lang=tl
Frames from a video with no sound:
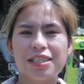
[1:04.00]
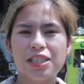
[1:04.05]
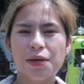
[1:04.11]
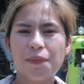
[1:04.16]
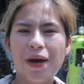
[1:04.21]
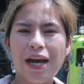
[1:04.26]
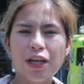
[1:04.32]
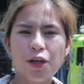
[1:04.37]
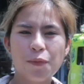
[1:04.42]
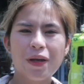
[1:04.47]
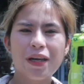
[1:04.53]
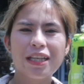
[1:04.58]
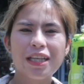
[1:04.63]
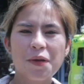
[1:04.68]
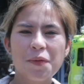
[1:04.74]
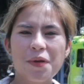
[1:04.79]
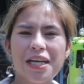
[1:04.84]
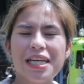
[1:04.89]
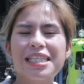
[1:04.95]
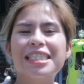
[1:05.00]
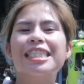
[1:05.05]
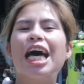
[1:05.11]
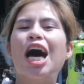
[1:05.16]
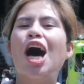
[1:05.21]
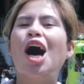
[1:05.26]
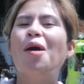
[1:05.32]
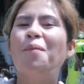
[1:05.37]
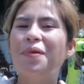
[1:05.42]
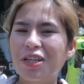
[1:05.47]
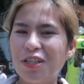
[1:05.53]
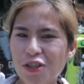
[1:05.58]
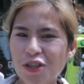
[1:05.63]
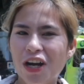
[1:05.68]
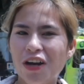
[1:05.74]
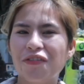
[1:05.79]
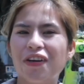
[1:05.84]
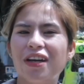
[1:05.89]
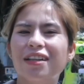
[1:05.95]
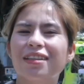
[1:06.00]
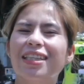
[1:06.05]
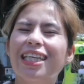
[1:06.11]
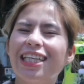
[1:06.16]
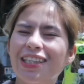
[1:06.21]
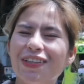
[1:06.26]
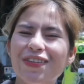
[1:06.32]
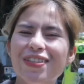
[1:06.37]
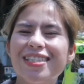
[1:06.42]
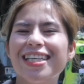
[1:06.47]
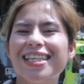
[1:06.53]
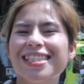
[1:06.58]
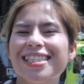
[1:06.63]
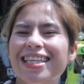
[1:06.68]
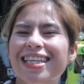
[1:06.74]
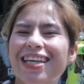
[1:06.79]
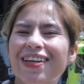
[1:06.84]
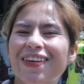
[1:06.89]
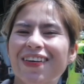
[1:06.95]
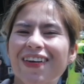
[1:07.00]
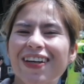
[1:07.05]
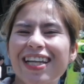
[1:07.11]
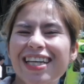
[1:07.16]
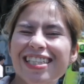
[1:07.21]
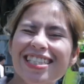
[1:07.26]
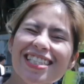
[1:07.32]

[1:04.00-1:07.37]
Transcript: uh, samahan niyo pa rin kami sa aming travel dito sa City.